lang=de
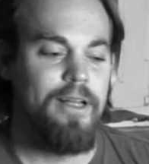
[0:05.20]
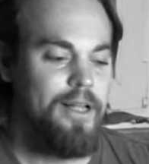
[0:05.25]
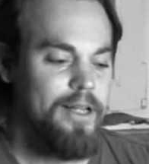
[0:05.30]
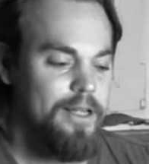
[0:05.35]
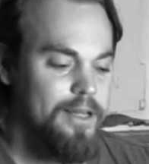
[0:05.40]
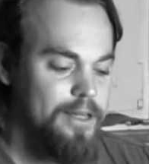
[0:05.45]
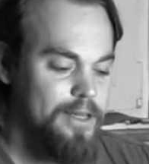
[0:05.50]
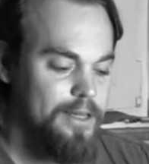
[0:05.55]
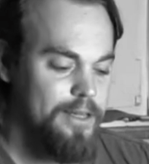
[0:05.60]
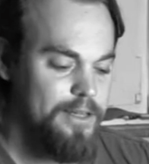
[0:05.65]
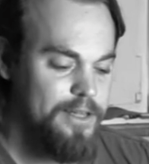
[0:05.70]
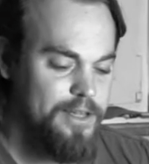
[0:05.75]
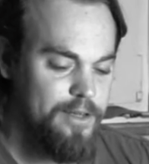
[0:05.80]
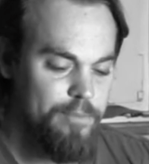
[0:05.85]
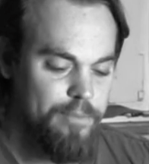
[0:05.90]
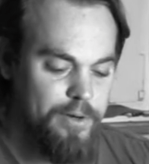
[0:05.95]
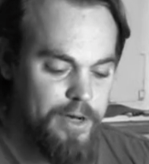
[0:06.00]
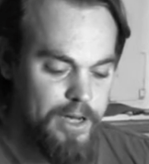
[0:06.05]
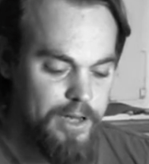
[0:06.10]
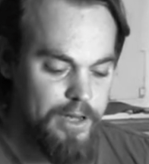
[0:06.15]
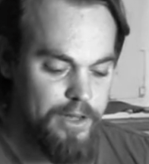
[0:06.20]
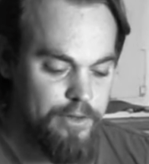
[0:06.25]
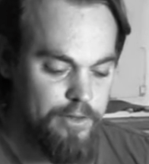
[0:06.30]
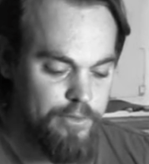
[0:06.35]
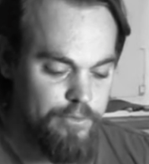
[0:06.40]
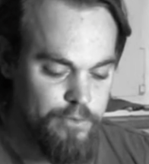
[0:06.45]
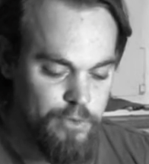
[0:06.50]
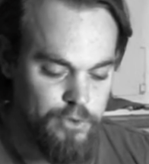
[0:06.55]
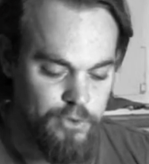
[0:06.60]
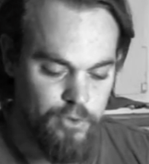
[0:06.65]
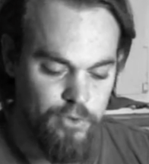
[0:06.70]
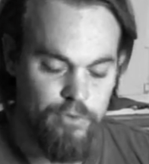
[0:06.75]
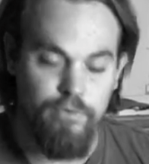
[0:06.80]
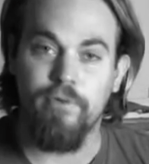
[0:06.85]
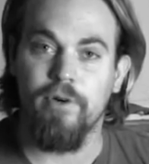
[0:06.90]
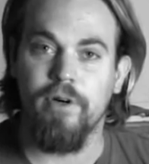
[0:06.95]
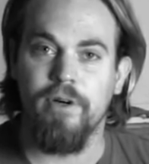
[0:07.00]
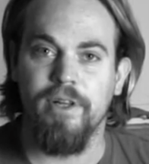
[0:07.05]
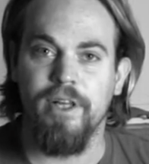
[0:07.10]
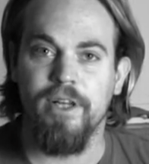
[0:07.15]
äh, hier bei Photo
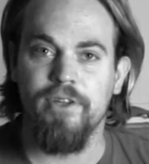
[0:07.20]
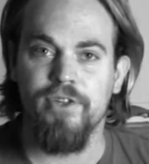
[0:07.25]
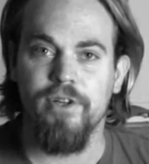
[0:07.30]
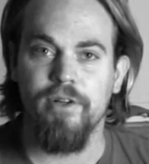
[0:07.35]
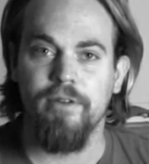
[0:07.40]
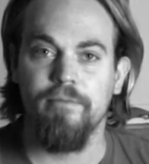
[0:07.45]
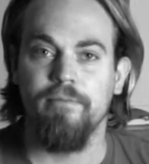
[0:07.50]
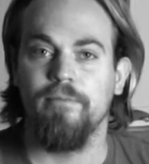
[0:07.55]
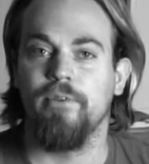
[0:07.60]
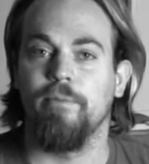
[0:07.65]
for Nature.